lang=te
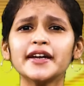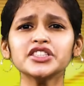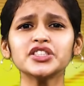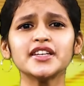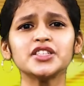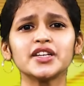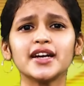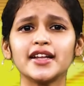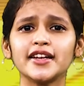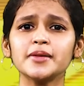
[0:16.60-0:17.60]

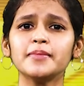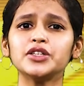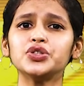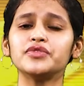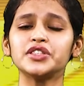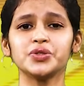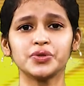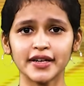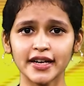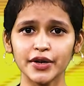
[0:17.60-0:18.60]
పరిష్కరించగలనని మంచు విష్ణు
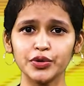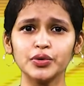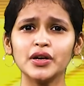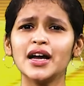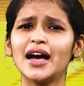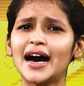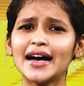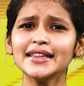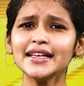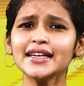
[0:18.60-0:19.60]
అన్నారు
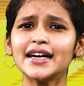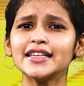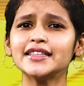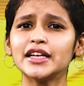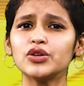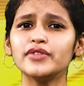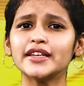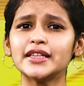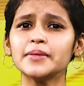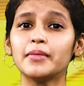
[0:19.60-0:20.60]
అంతేకాని తెలుగు
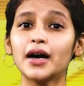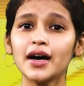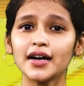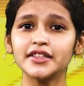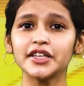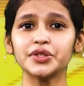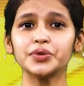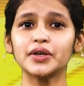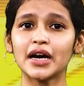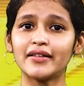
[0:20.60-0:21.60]
వ్యక్తి మా
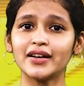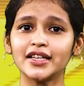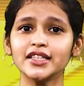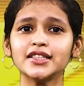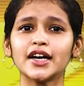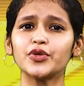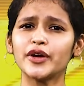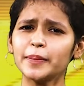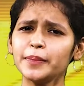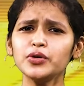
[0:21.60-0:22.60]
అధ్యక్షుడు కావాలని తాను
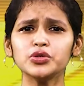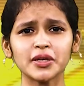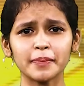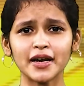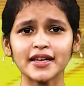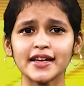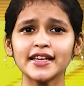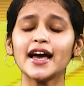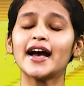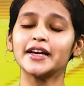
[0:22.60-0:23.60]
ఎప్పుడూ
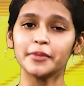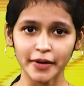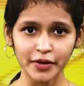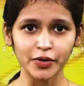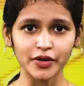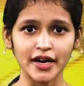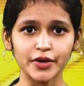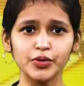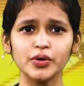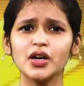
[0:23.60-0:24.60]
చెప్పలేదని ఆయన
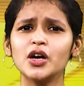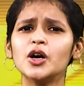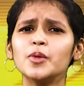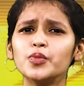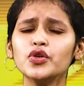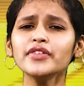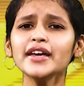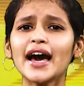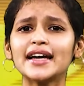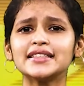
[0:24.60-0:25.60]
పేర్కొన్నారు మూవీ
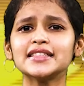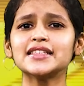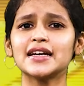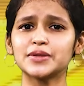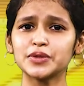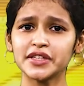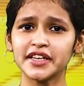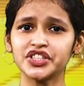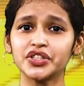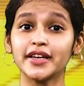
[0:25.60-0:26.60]
ఆర్టిస్ట్
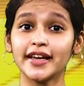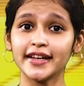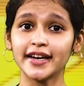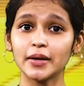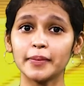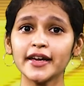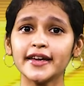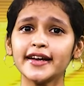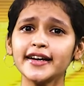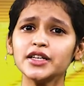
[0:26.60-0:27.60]
అసోసియేషన్ ఎన్నికలపై
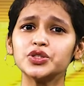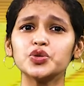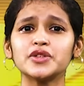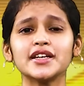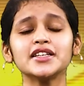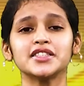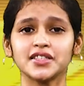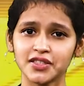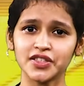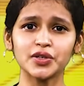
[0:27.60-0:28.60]
ఎక్కడ చూసినా
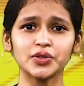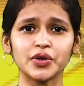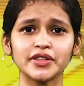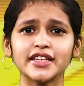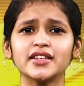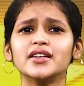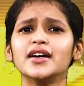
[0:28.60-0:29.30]
చర్చ జరుగుతోంది